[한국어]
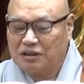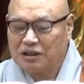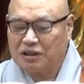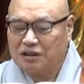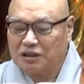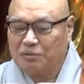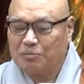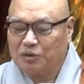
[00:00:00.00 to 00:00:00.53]

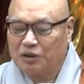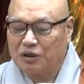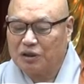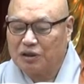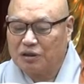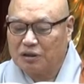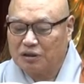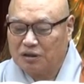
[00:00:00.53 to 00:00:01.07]
전혀
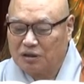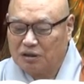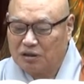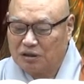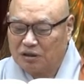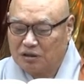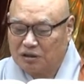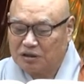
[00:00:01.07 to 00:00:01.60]
뭐
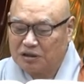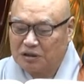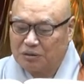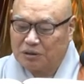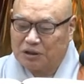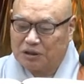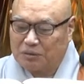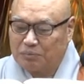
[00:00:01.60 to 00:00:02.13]
어,
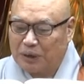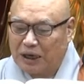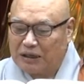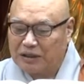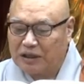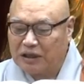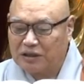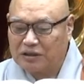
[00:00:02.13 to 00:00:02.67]
떤그
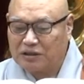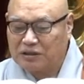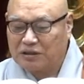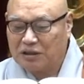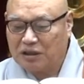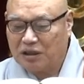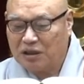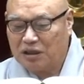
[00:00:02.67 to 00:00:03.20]
반대의
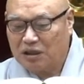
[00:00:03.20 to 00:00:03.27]
그